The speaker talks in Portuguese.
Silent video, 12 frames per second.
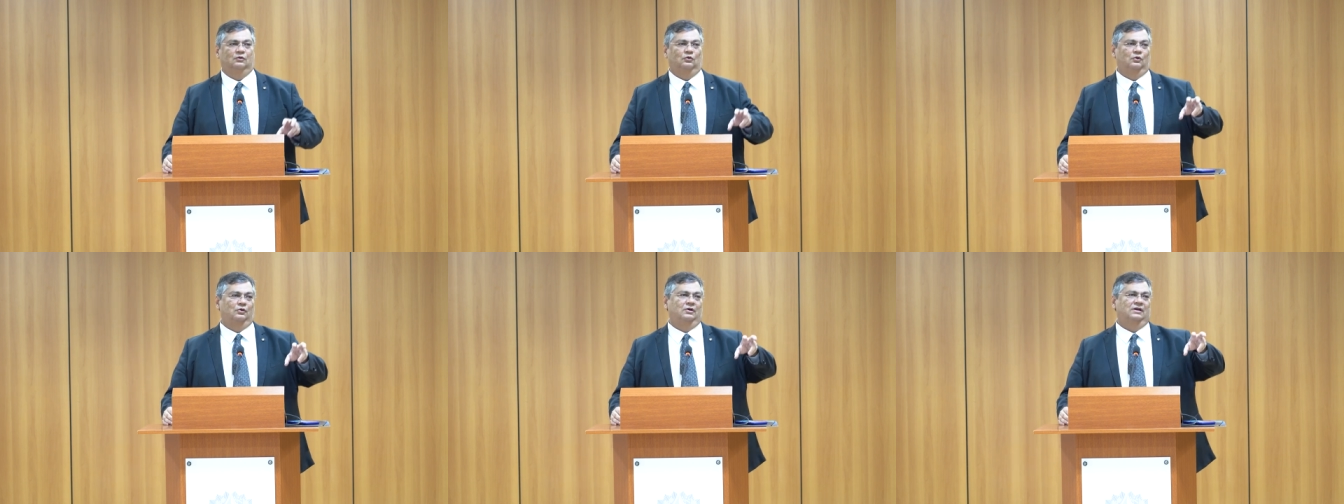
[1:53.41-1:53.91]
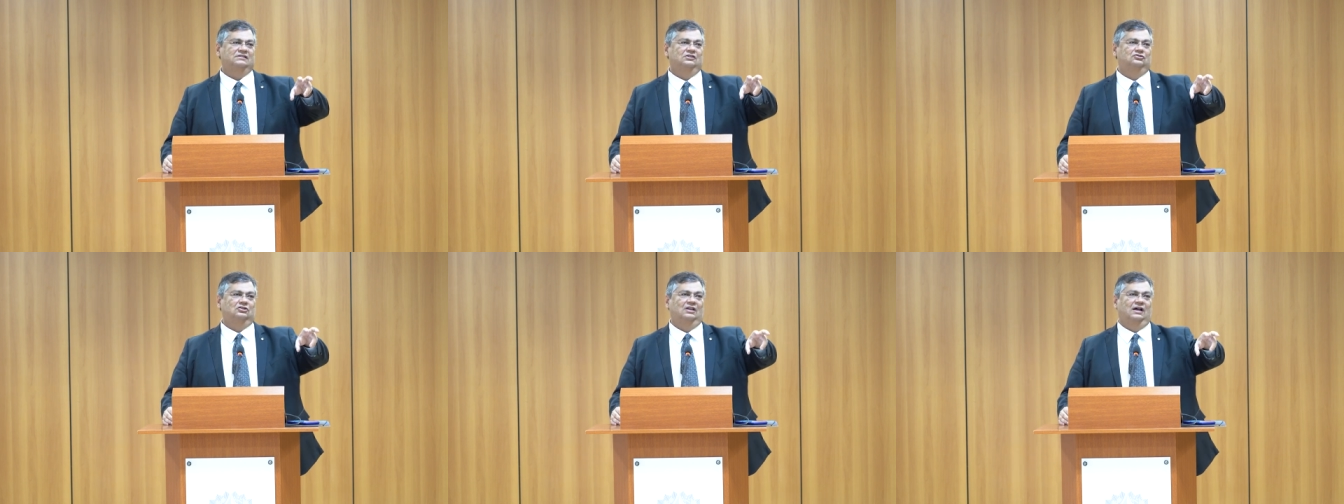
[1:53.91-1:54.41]
com as
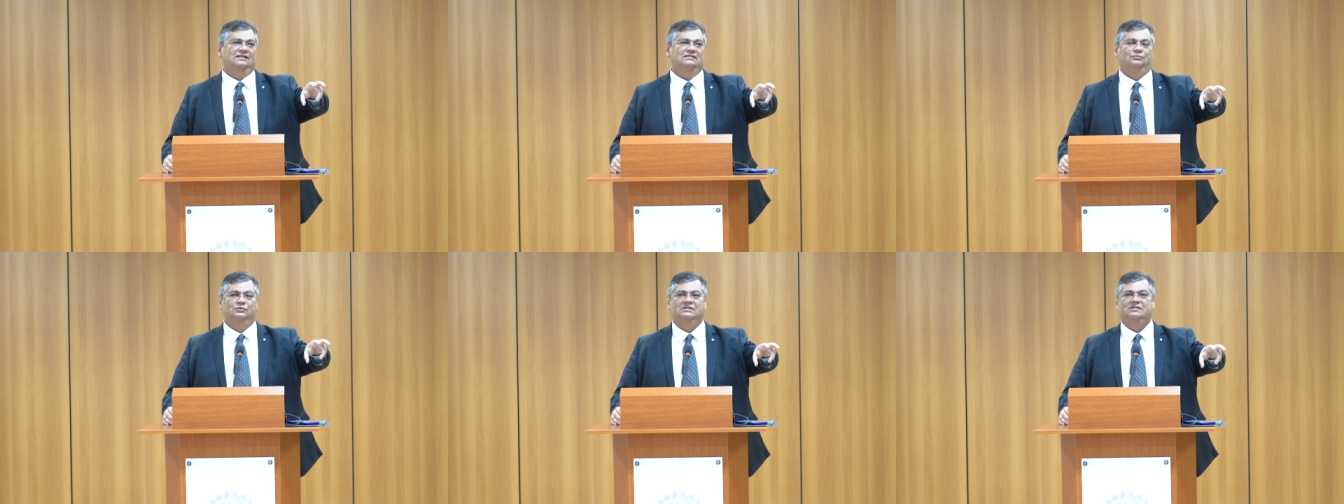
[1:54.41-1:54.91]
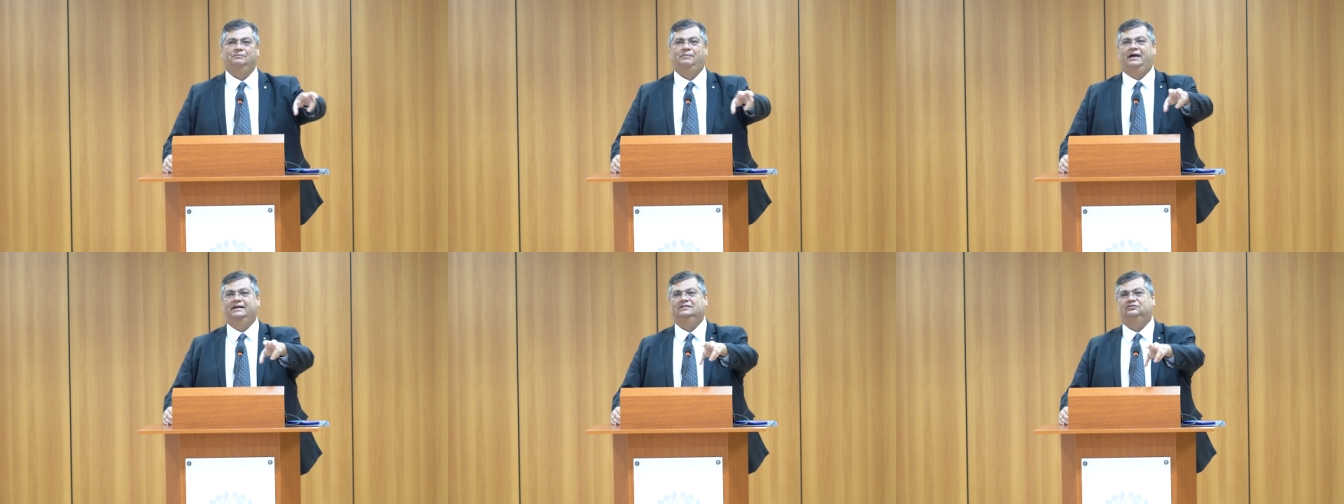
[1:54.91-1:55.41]
entidades
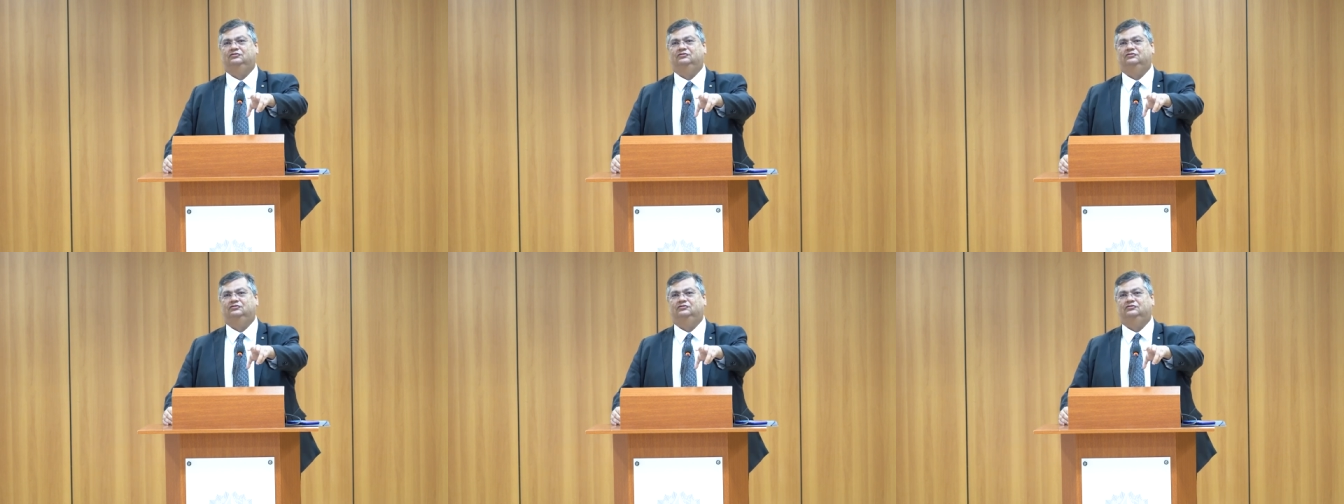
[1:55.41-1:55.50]
municipais e